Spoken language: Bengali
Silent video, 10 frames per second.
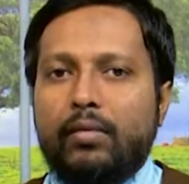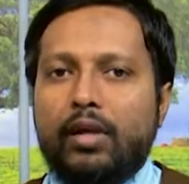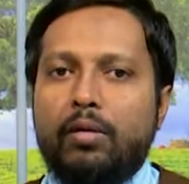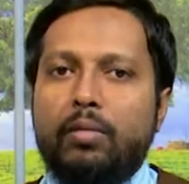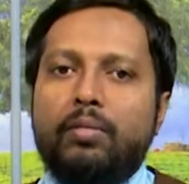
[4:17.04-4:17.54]

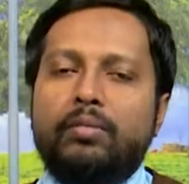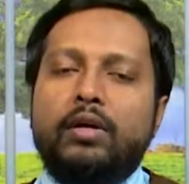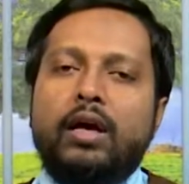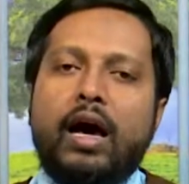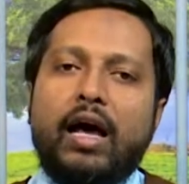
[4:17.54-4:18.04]
ইমাম
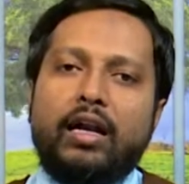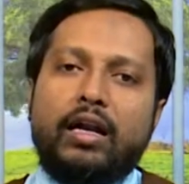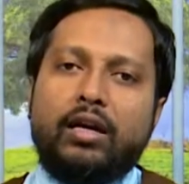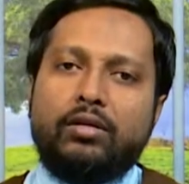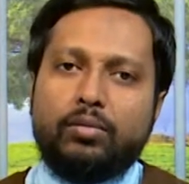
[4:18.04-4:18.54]

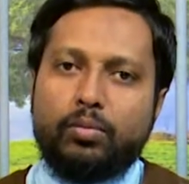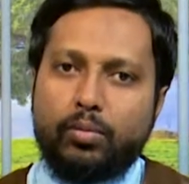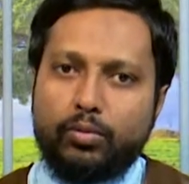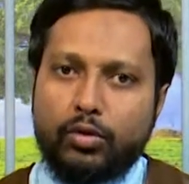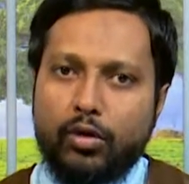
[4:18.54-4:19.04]
আল্লাহর
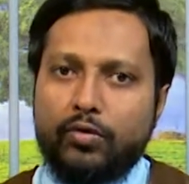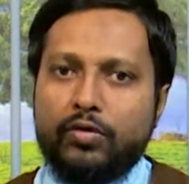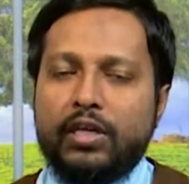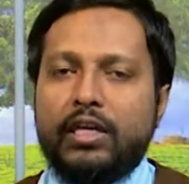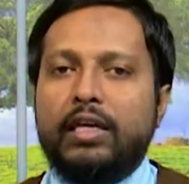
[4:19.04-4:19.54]
তরফ
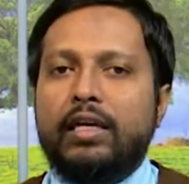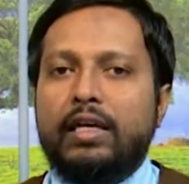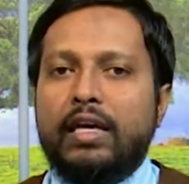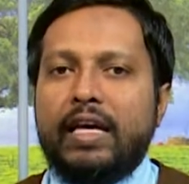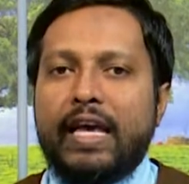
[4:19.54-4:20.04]
থেকে
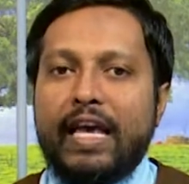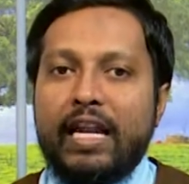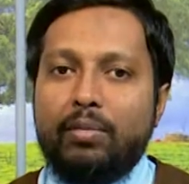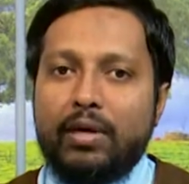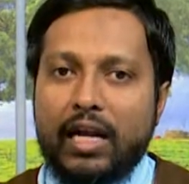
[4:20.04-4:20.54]

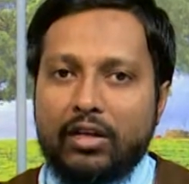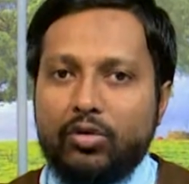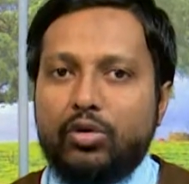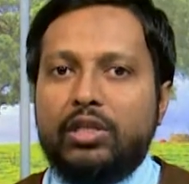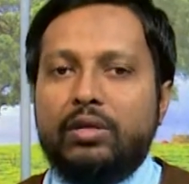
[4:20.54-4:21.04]

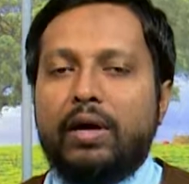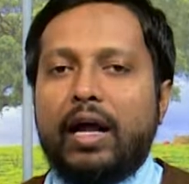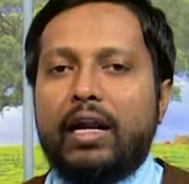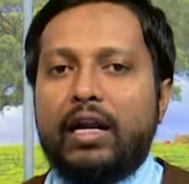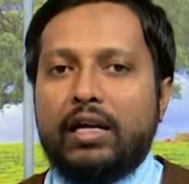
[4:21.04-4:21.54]
এলমেলাদুন্নি বা
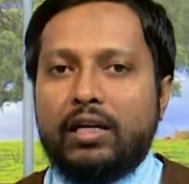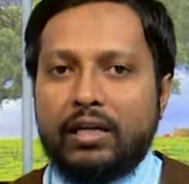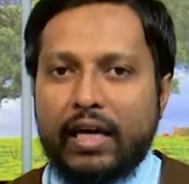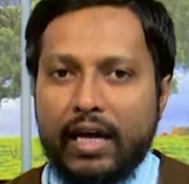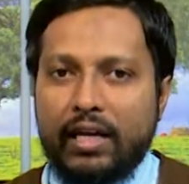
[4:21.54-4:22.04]
আল্লাহর
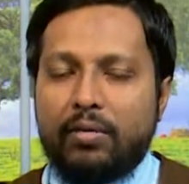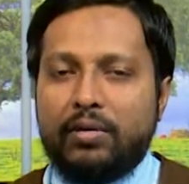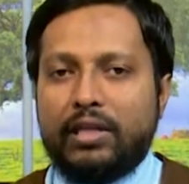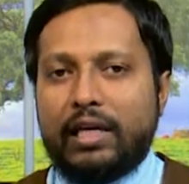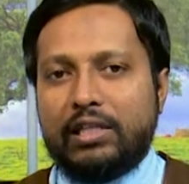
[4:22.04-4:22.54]
জ্ঞান
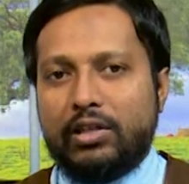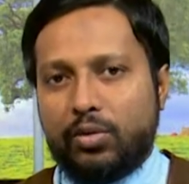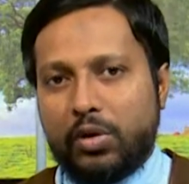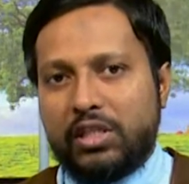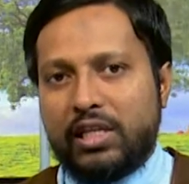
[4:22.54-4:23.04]
আমাদের কাছে
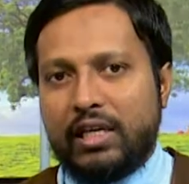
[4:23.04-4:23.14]
রয়েছে